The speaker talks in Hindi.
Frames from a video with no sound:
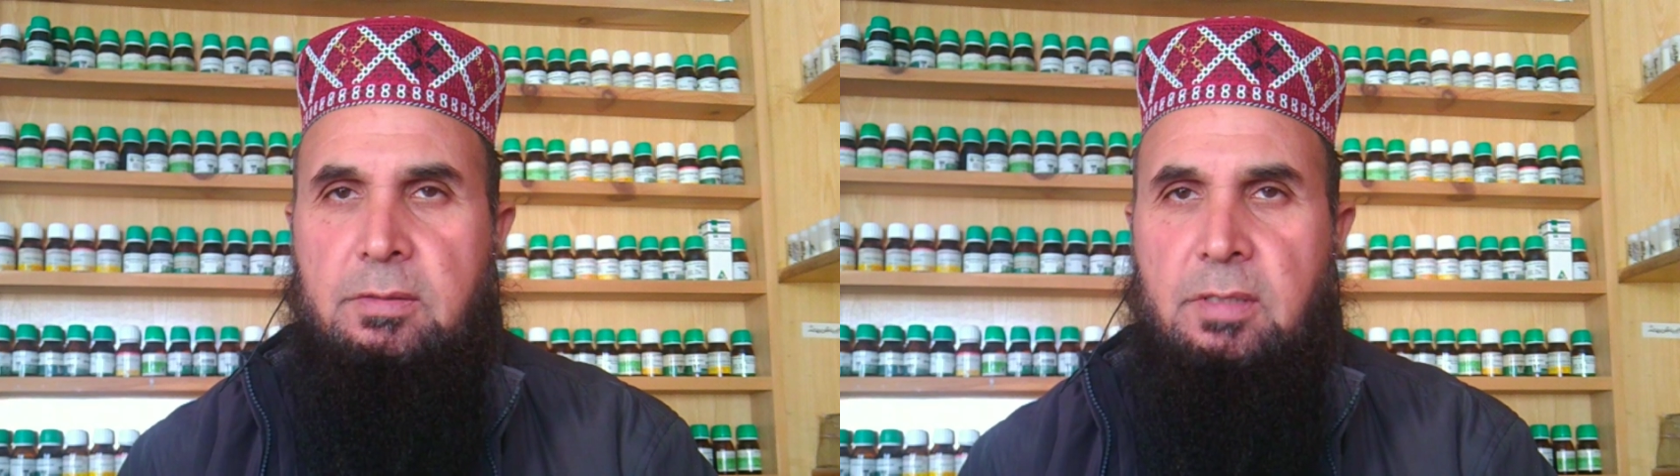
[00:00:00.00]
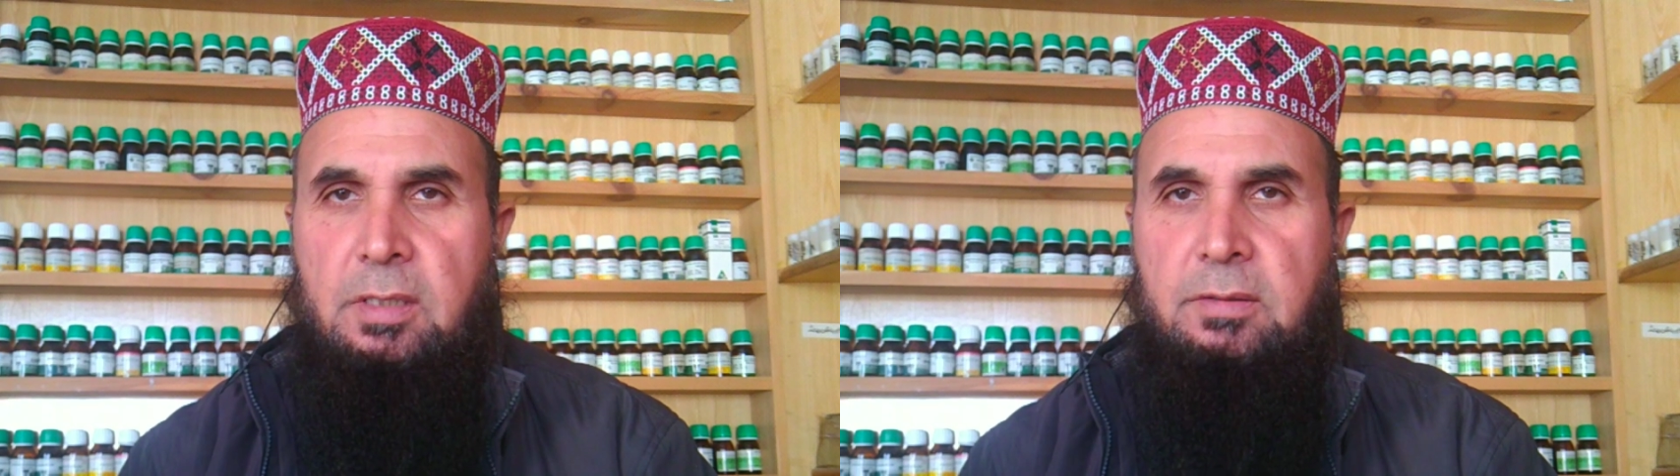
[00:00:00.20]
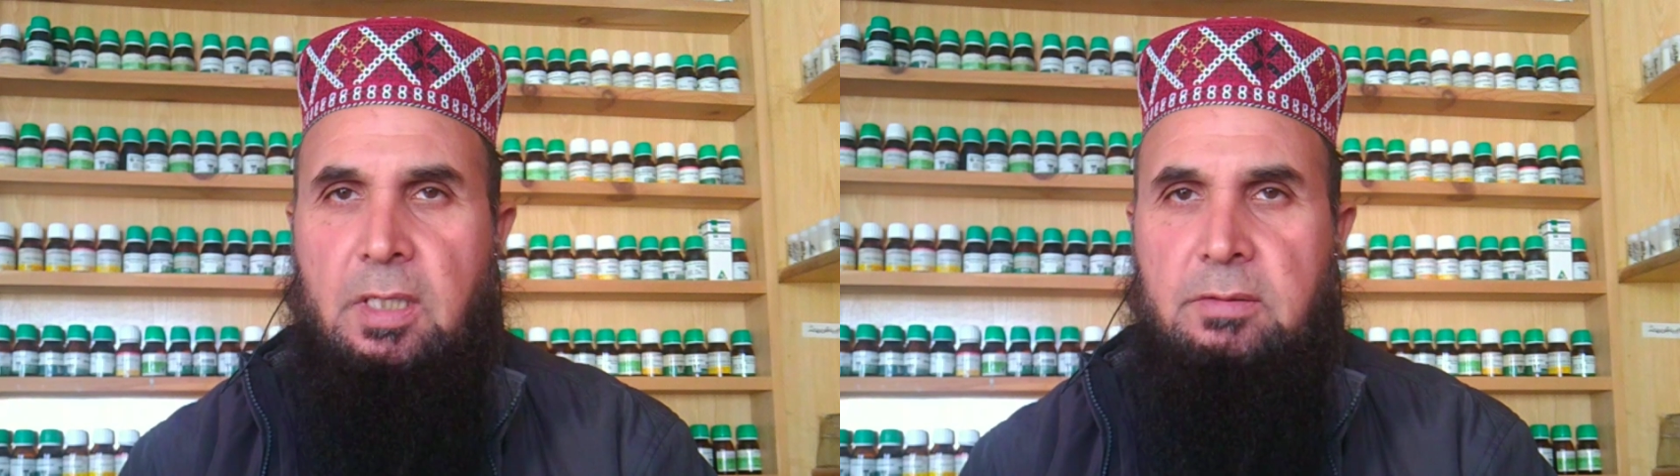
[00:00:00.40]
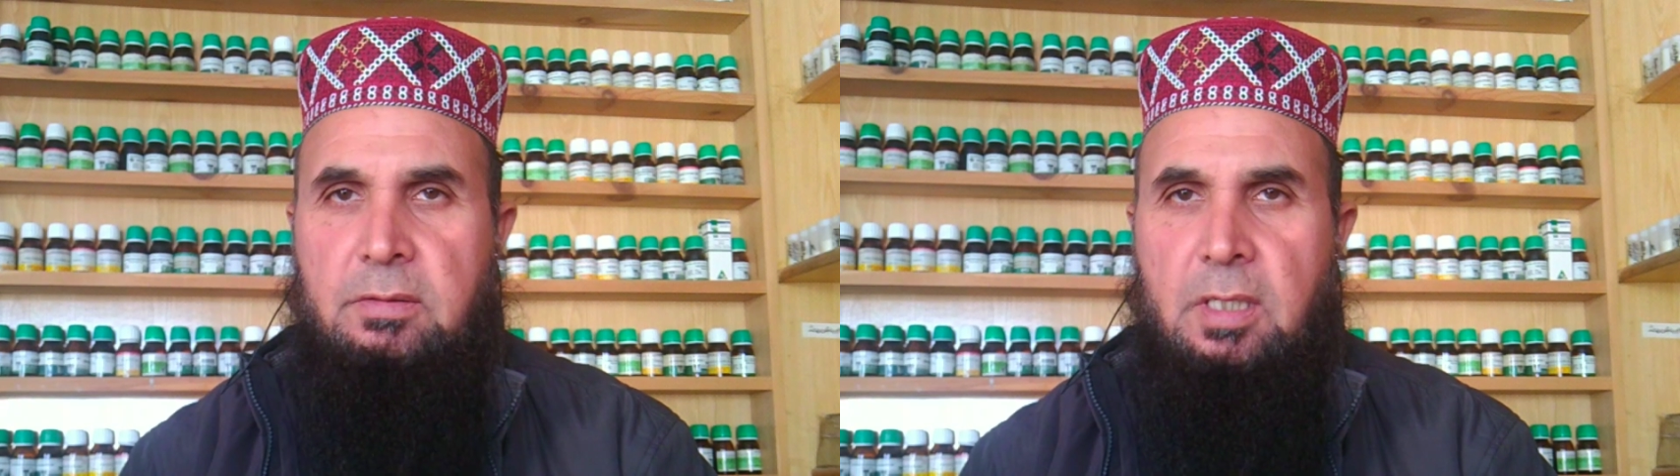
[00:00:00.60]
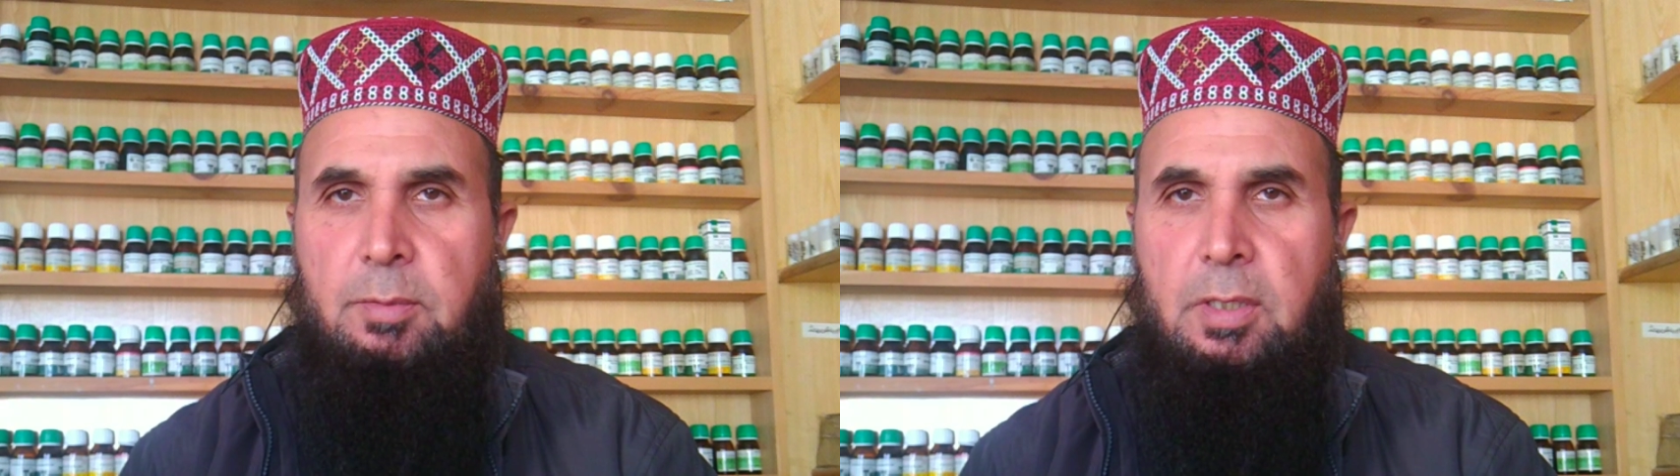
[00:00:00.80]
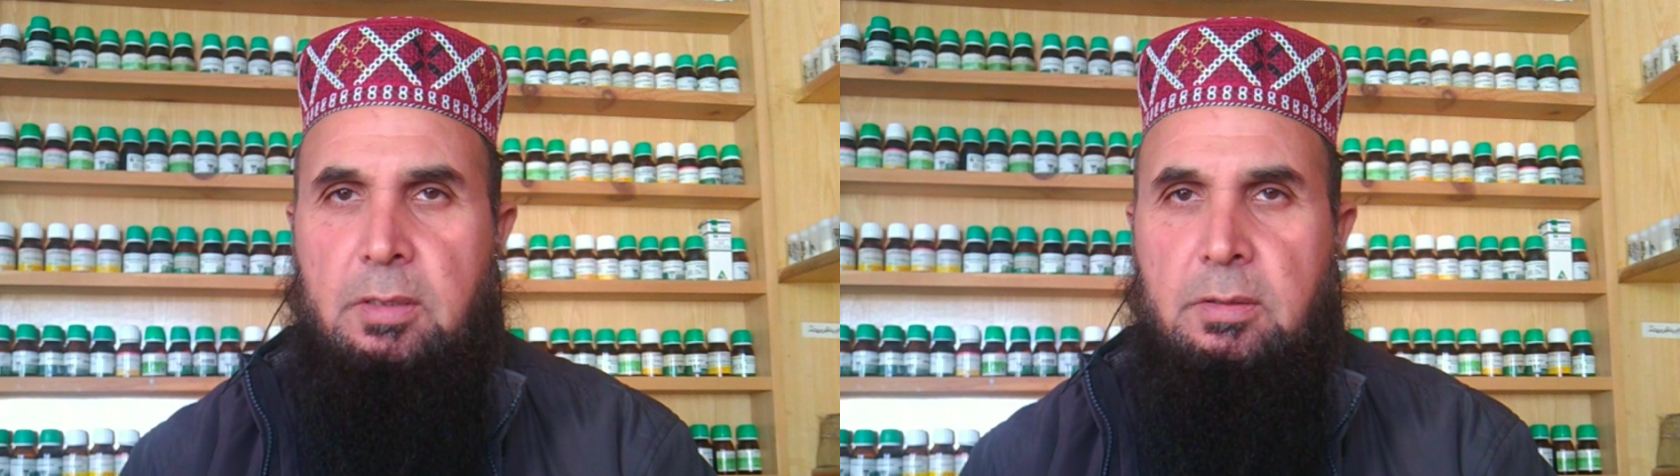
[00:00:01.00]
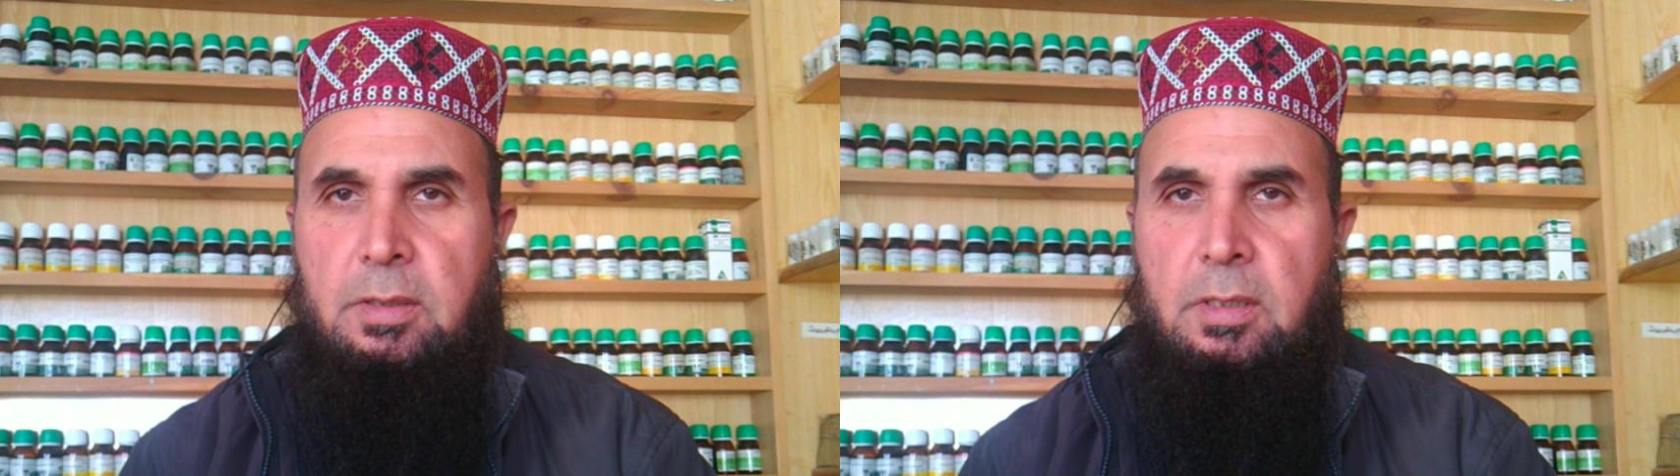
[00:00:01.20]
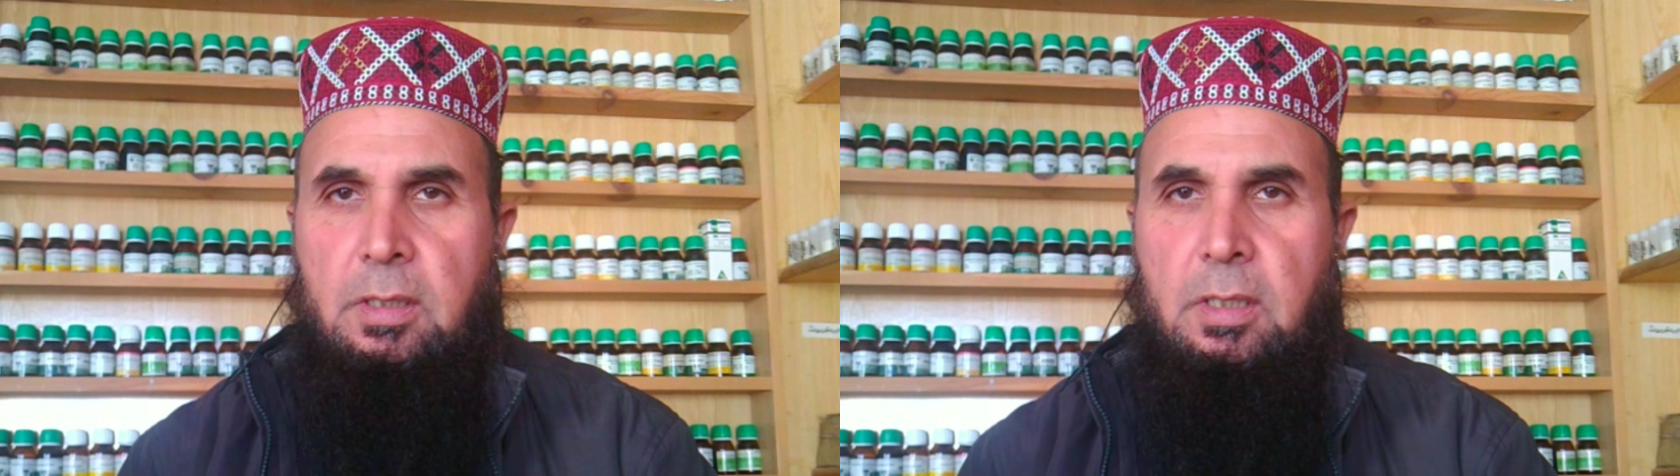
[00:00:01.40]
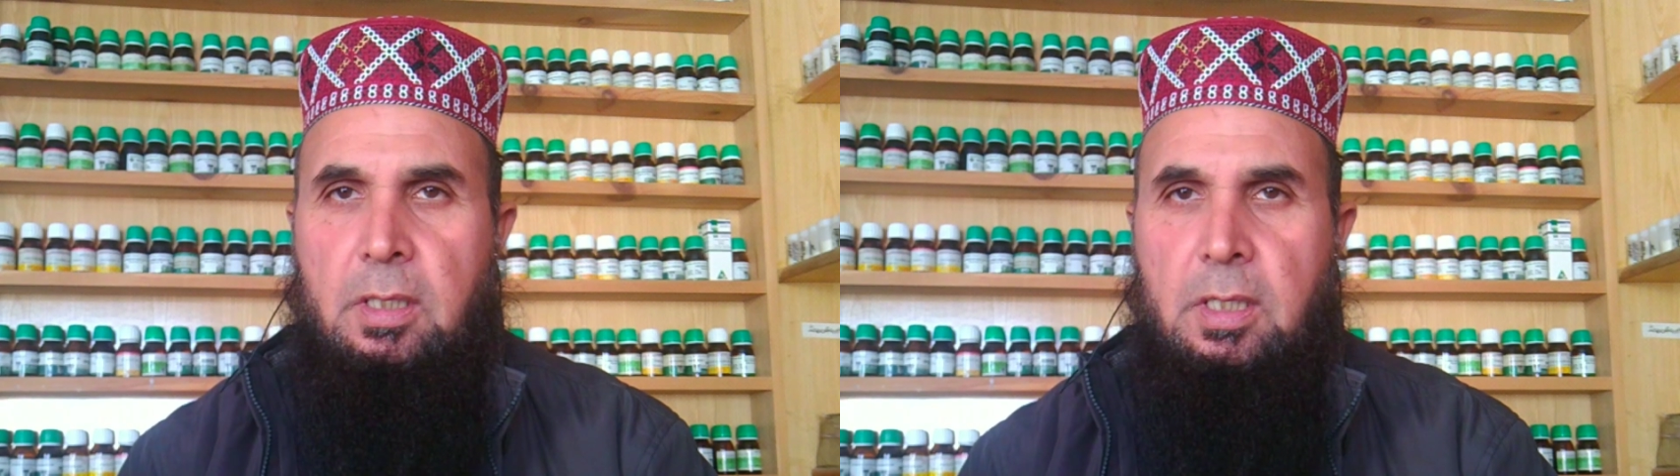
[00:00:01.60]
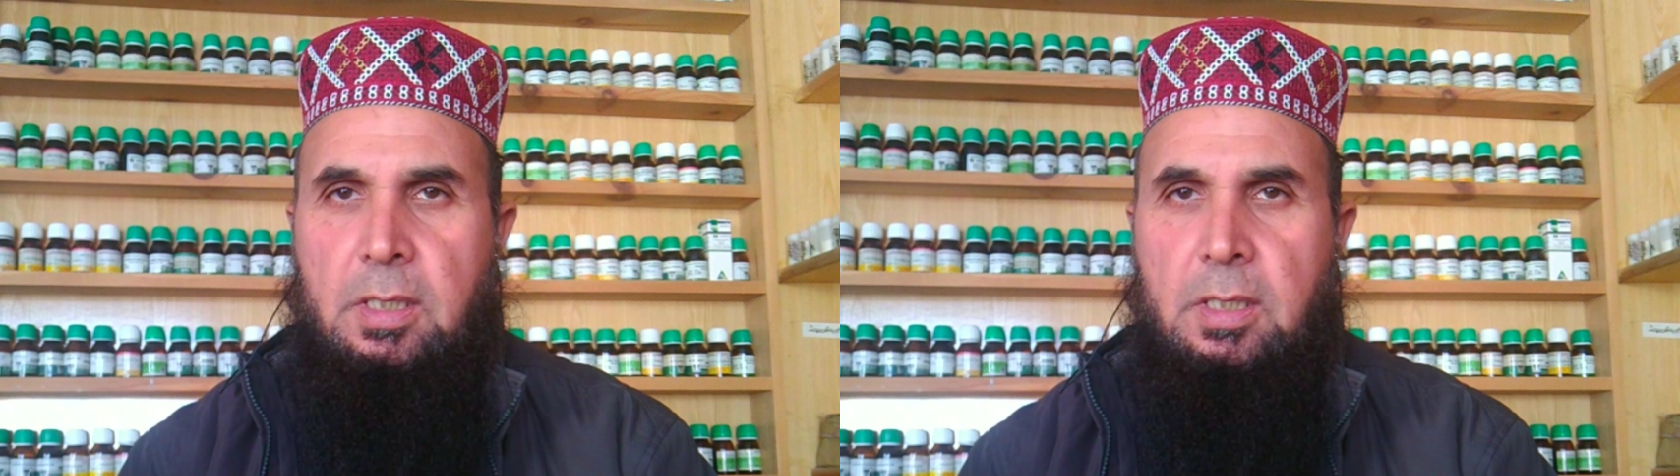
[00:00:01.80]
सिक्स एक्स टेबलेट